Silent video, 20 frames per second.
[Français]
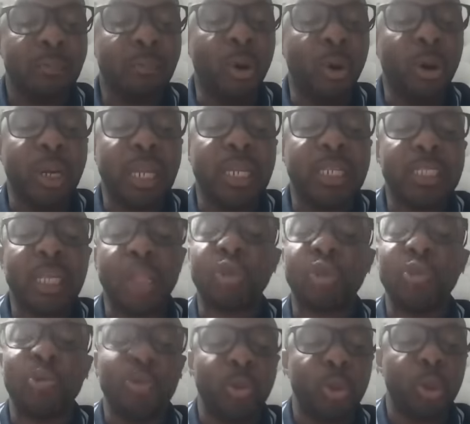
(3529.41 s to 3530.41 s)
rôle elle était
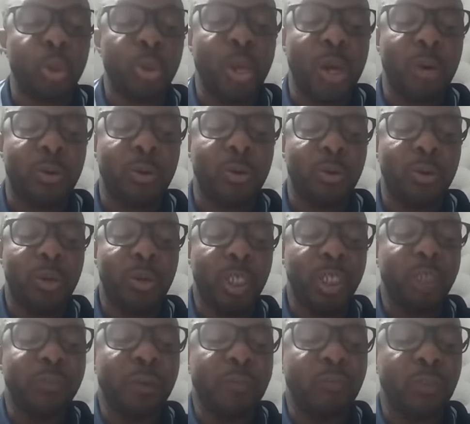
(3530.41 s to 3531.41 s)
sur nous aujourd'hui encore.
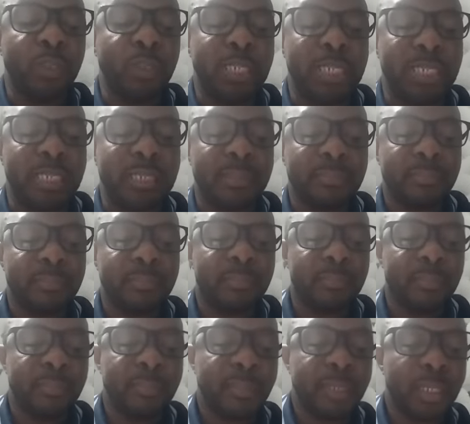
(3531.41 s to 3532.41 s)
Je vais vous dire
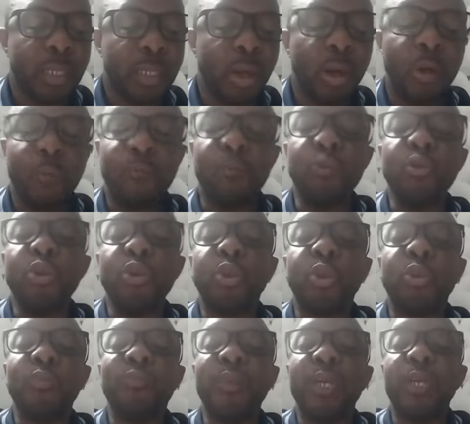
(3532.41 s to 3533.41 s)
vous ne
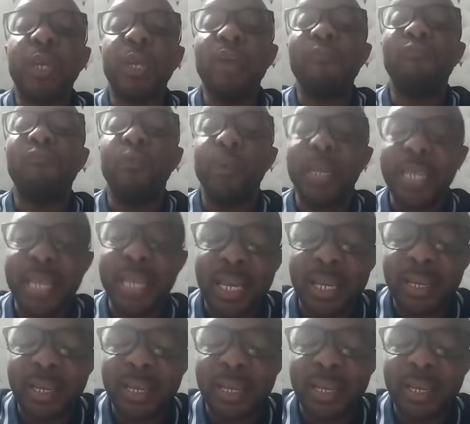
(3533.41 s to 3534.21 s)
suivez qu'un vaurien.